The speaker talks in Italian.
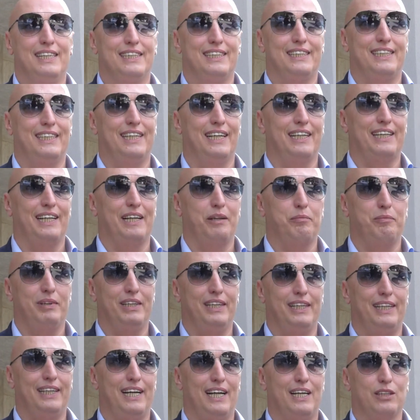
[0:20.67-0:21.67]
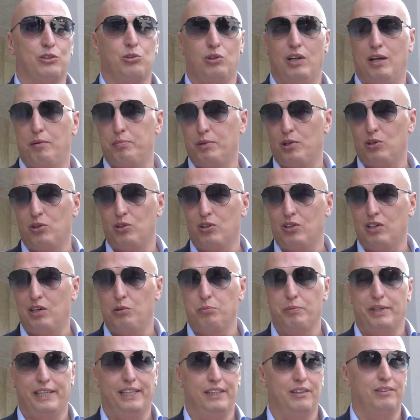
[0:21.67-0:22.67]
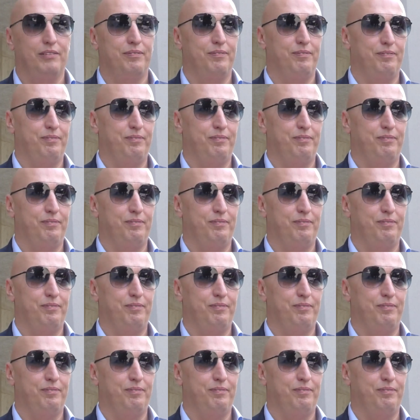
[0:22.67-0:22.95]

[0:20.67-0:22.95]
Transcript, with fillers: si determinerà sulla proroga o meno.